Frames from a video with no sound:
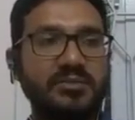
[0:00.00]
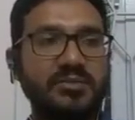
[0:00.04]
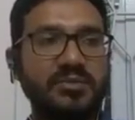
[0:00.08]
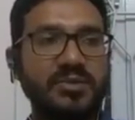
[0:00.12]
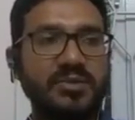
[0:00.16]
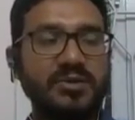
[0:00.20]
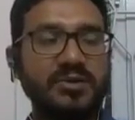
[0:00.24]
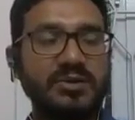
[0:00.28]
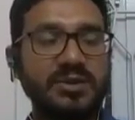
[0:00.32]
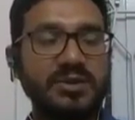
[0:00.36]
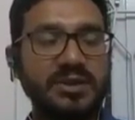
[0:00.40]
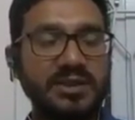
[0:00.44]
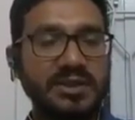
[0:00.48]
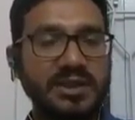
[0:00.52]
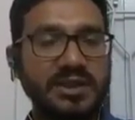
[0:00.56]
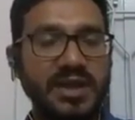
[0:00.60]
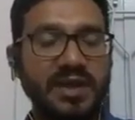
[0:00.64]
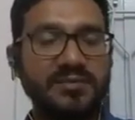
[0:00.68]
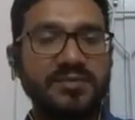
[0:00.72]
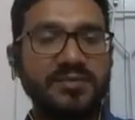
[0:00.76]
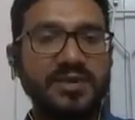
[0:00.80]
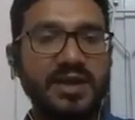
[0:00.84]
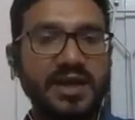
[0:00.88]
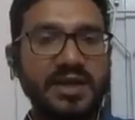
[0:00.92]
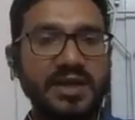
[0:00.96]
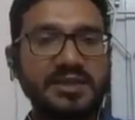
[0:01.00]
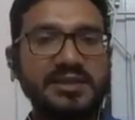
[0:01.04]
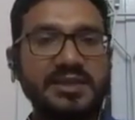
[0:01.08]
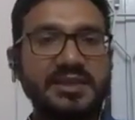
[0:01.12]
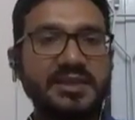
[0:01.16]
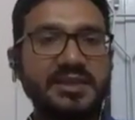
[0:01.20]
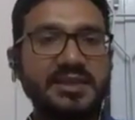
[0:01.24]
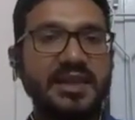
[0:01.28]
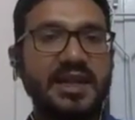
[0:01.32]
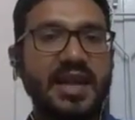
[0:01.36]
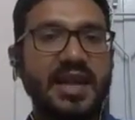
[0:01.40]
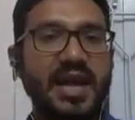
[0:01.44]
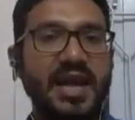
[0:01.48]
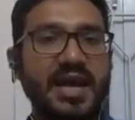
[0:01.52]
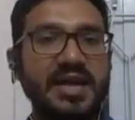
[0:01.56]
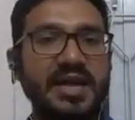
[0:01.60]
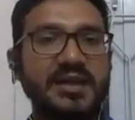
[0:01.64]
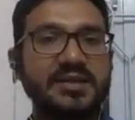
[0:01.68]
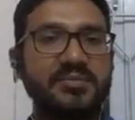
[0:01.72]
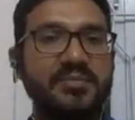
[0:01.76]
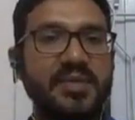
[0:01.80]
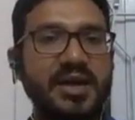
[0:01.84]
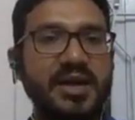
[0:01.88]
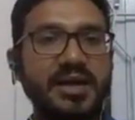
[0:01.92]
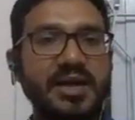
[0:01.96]
ওই কাফেররা যে লাত
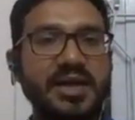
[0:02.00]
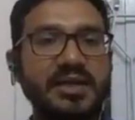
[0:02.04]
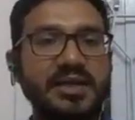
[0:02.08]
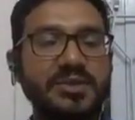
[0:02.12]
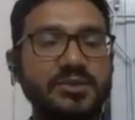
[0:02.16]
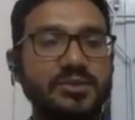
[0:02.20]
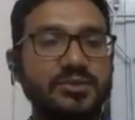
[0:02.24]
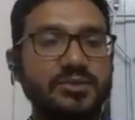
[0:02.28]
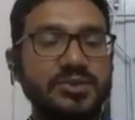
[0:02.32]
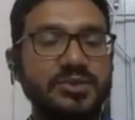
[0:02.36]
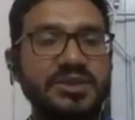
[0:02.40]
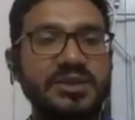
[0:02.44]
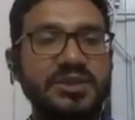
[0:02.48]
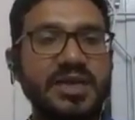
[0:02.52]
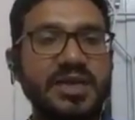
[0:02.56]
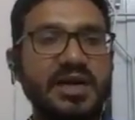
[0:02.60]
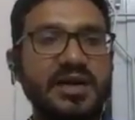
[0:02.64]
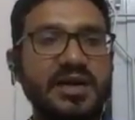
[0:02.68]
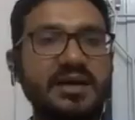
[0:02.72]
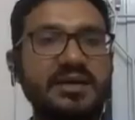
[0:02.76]
মানাত উজ্জা